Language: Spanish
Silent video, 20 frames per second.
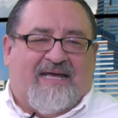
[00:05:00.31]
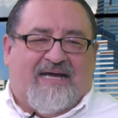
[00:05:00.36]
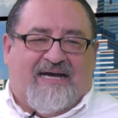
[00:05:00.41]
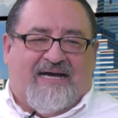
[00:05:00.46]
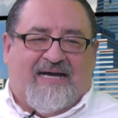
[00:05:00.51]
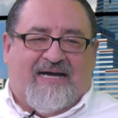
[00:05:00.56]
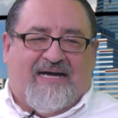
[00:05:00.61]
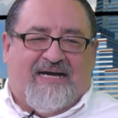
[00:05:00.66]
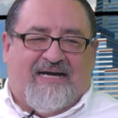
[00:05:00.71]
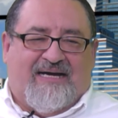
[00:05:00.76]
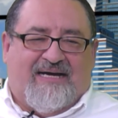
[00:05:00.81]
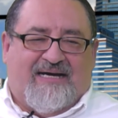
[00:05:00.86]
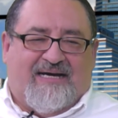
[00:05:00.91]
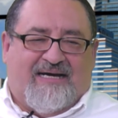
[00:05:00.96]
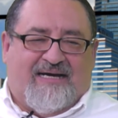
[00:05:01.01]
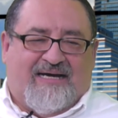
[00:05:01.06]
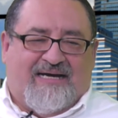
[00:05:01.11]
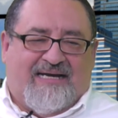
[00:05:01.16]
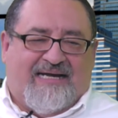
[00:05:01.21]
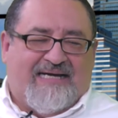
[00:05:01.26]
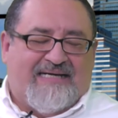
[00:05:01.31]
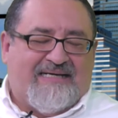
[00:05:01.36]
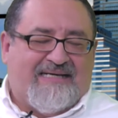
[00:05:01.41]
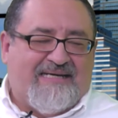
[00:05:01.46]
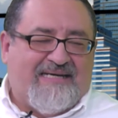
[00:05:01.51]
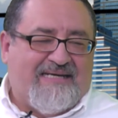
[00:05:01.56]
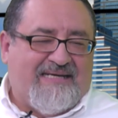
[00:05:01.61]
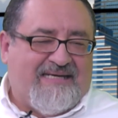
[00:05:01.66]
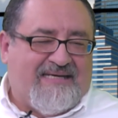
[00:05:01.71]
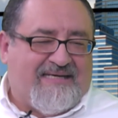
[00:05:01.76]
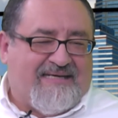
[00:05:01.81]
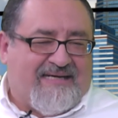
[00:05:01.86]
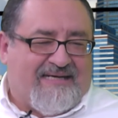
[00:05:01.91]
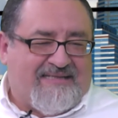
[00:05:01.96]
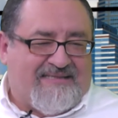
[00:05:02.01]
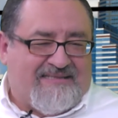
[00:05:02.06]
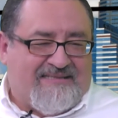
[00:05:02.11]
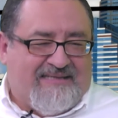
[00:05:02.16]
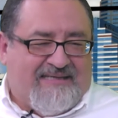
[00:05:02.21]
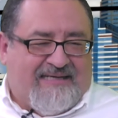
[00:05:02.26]
a, las
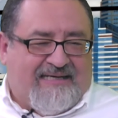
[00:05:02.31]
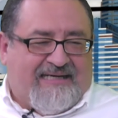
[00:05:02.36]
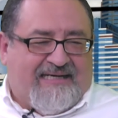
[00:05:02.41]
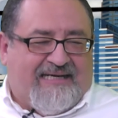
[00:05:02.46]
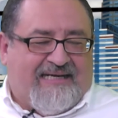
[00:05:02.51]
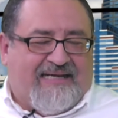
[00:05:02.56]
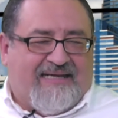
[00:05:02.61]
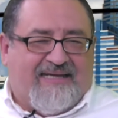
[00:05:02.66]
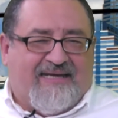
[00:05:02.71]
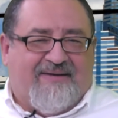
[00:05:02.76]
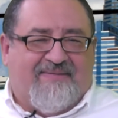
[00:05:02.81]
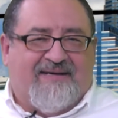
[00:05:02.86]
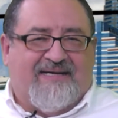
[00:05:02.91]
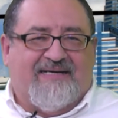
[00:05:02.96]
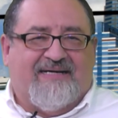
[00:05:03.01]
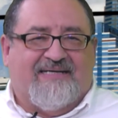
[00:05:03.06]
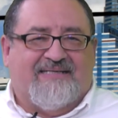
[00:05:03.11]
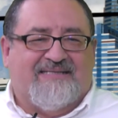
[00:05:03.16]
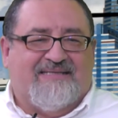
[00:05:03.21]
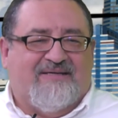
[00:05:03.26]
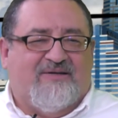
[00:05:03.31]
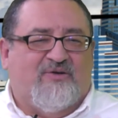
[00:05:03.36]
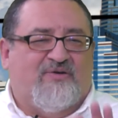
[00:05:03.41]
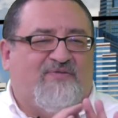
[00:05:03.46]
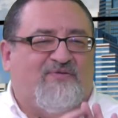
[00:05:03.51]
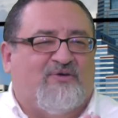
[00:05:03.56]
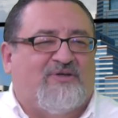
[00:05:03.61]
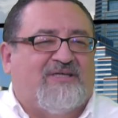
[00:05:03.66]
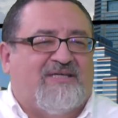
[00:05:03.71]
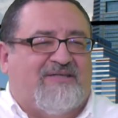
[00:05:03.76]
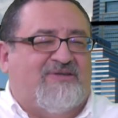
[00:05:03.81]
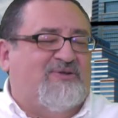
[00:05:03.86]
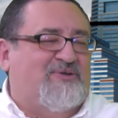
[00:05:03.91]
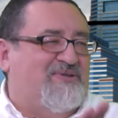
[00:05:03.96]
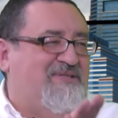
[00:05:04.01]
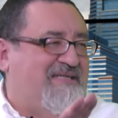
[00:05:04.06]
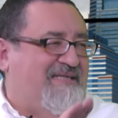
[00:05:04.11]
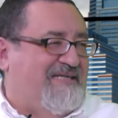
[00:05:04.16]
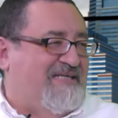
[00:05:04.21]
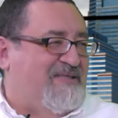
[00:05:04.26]
clínicas y le daban así los folletos en